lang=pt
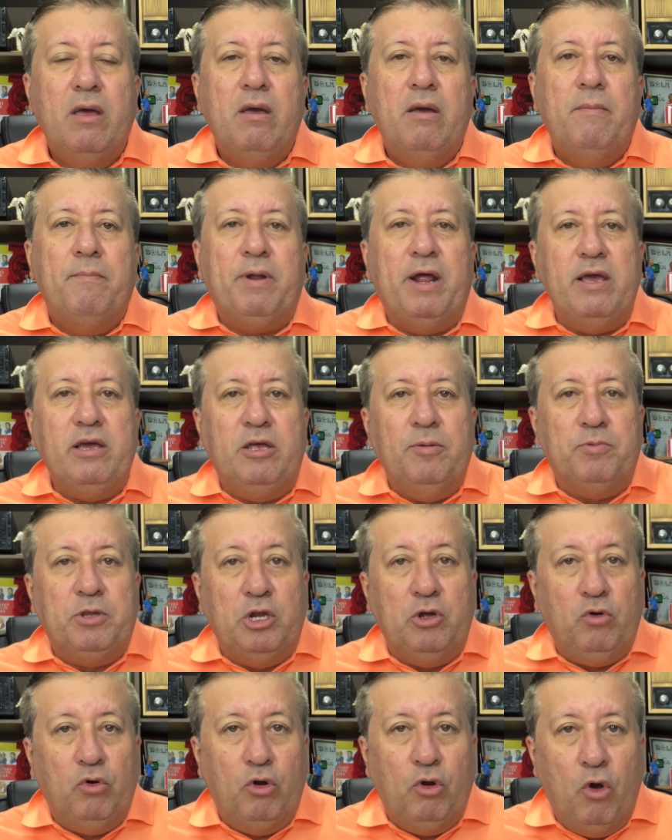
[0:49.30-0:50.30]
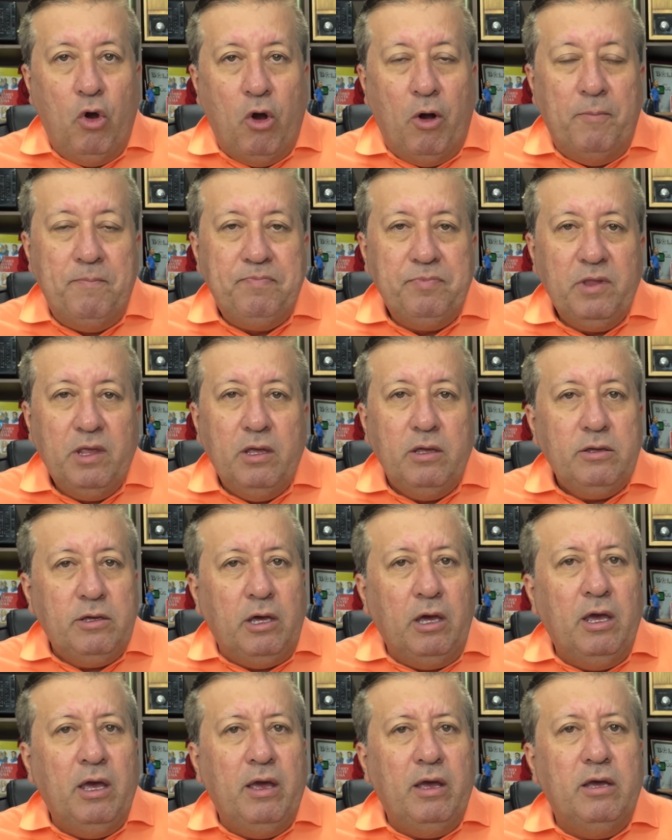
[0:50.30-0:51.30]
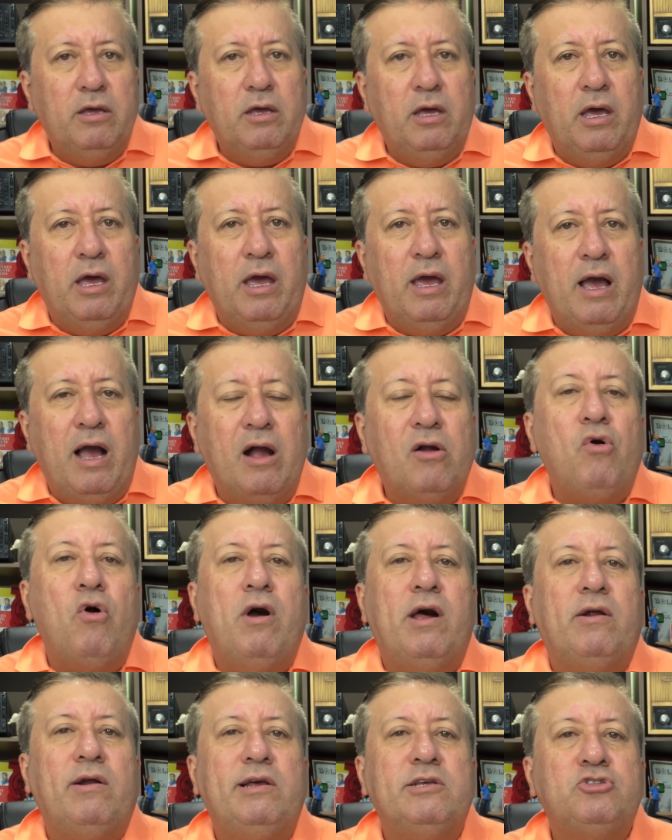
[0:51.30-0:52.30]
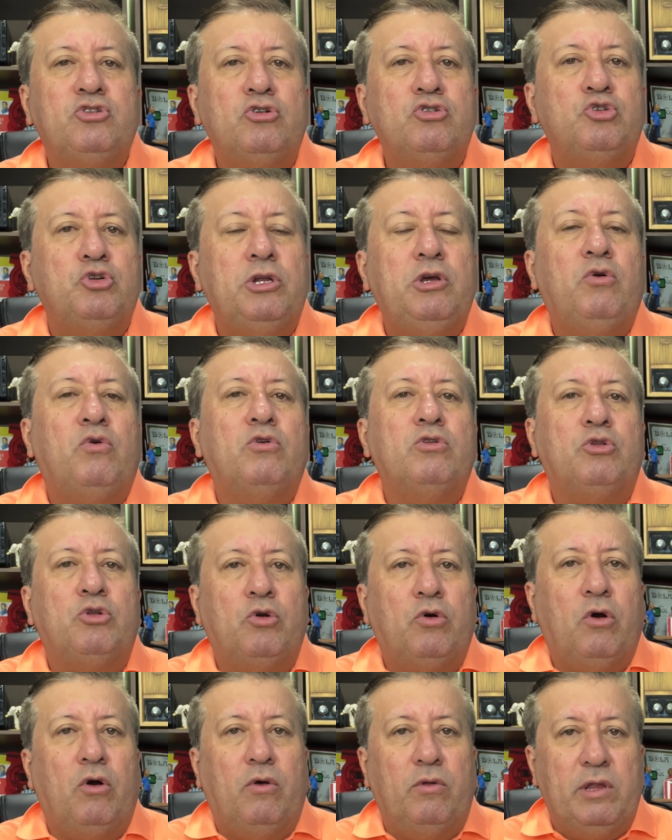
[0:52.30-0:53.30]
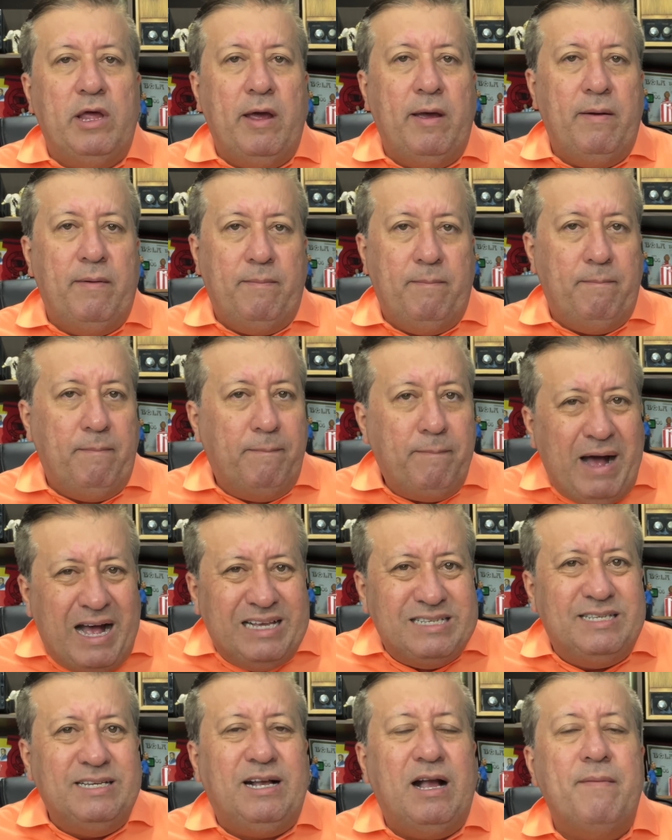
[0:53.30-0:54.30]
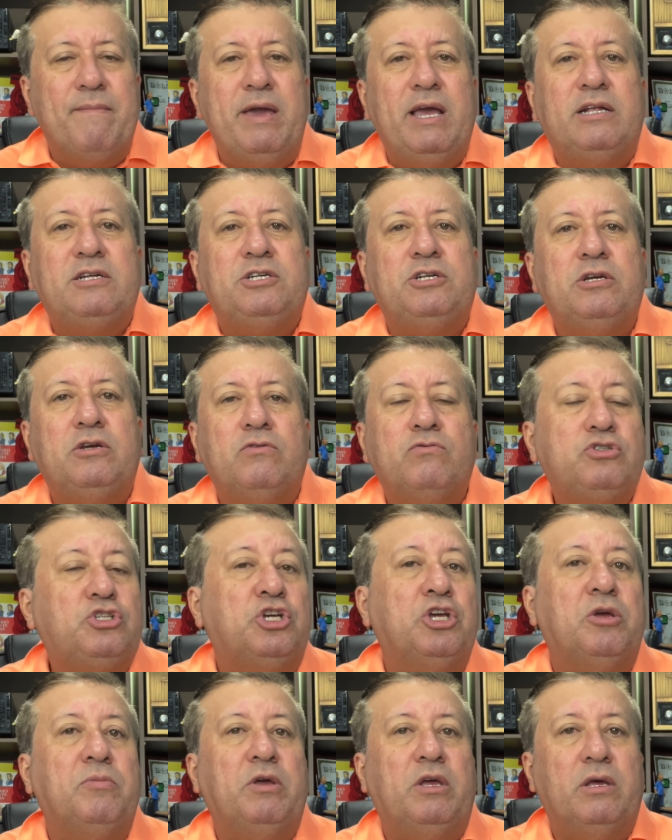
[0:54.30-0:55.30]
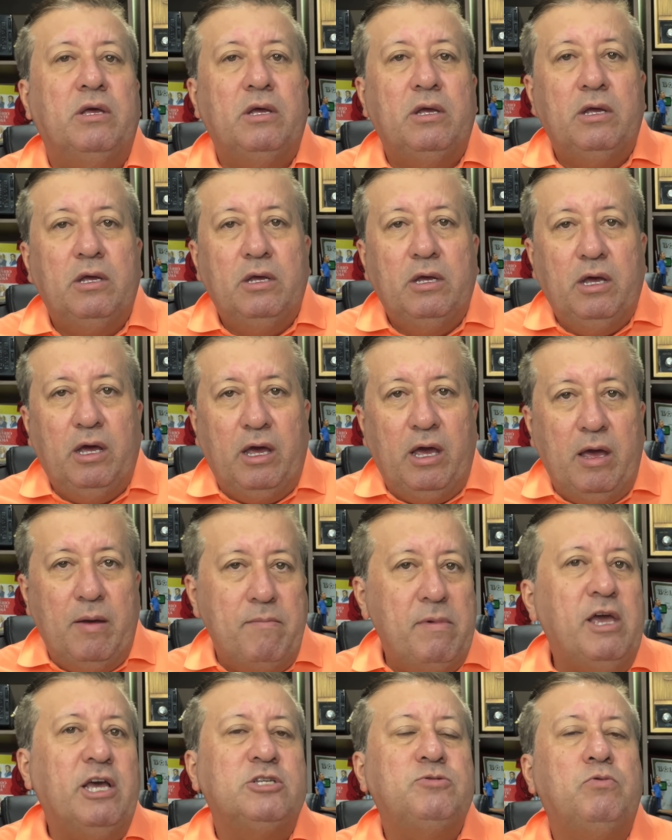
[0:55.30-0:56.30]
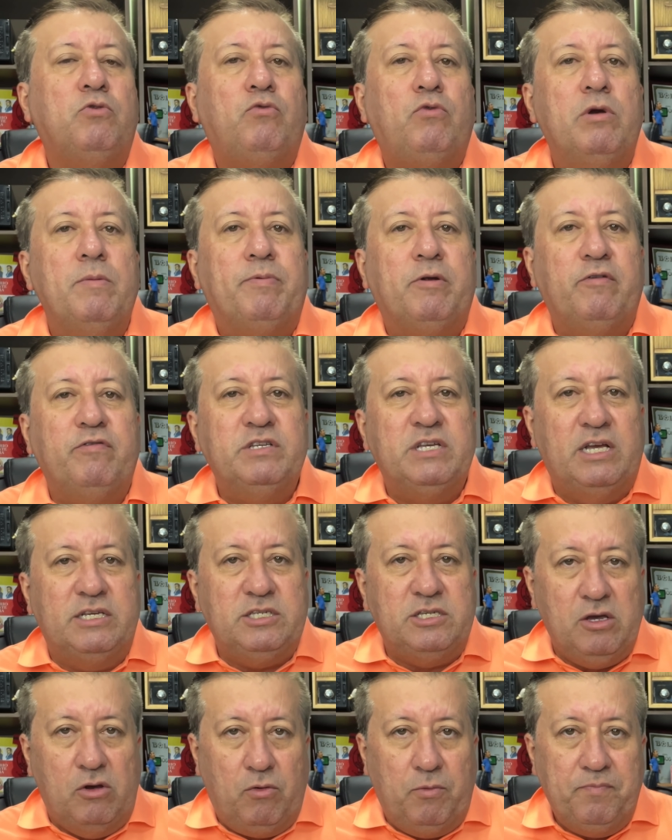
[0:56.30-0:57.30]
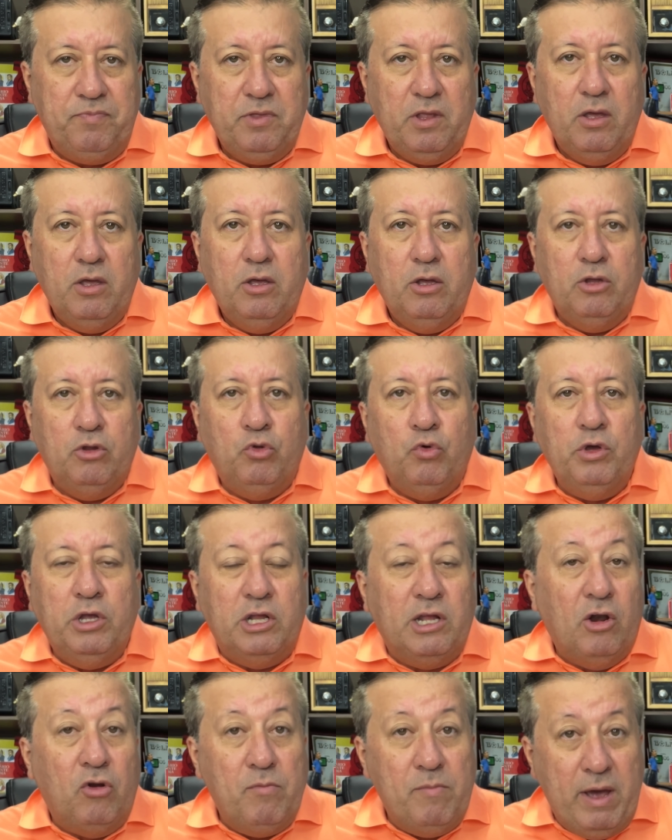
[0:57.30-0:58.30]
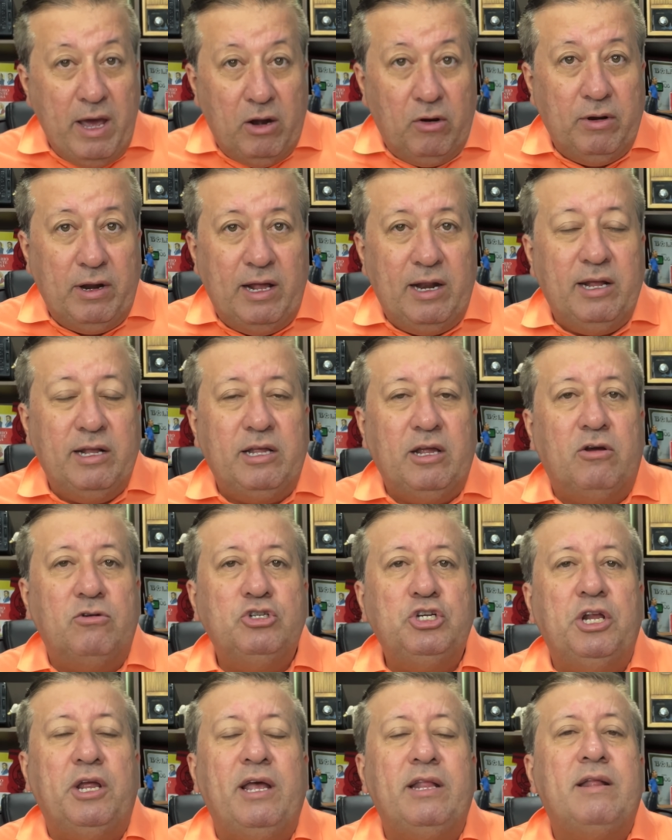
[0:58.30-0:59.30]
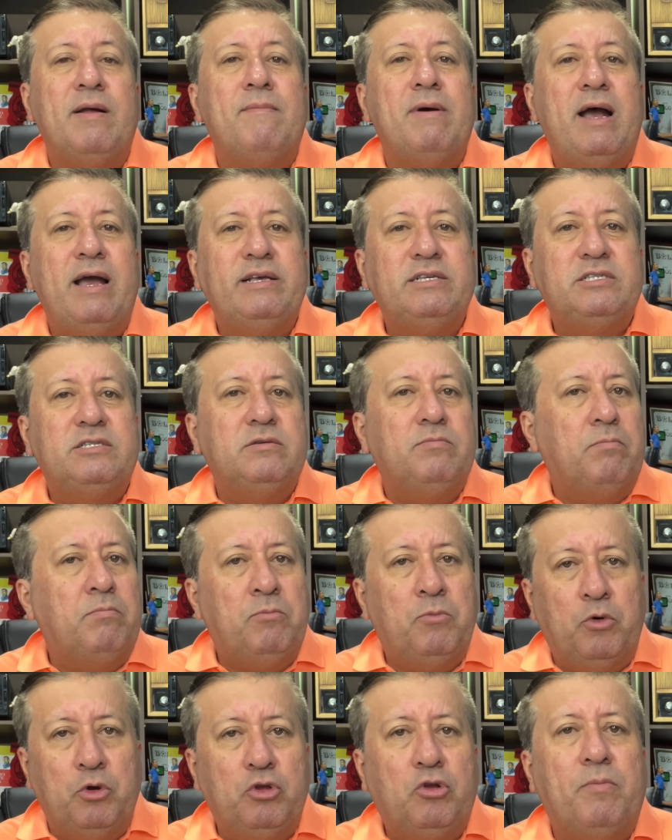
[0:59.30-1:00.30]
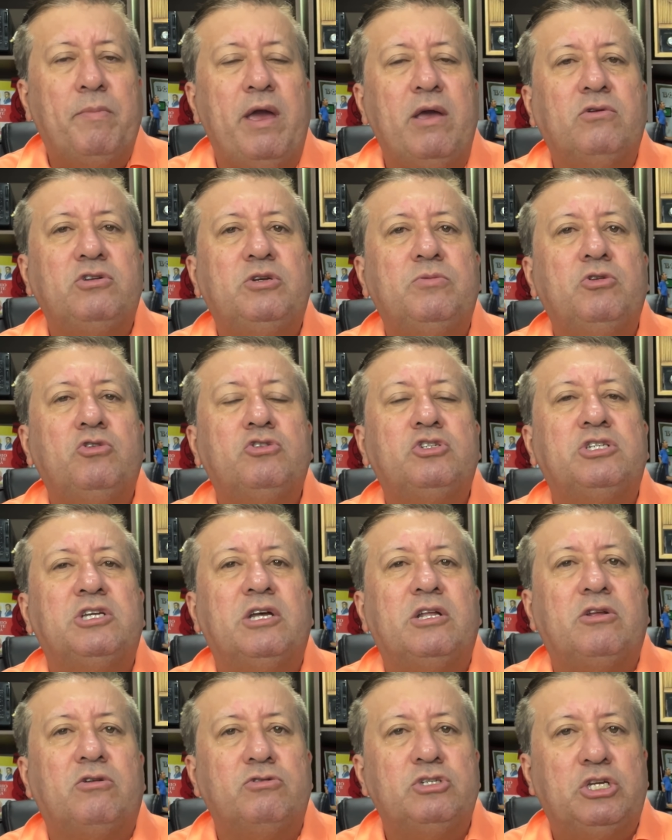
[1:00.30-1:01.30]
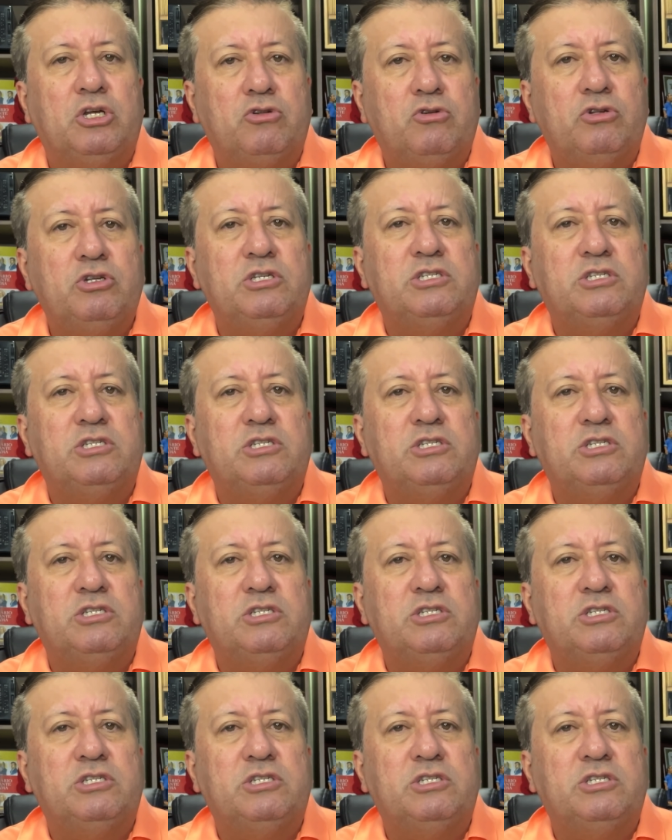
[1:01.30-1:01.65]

para a equipe tricolor, que é, agora o Leston Júnior encontrou né, basicamente um time, é, mesmo com improvisação do Ítalo Melo na lateral direita, mas muito bem o time do Santa no setor de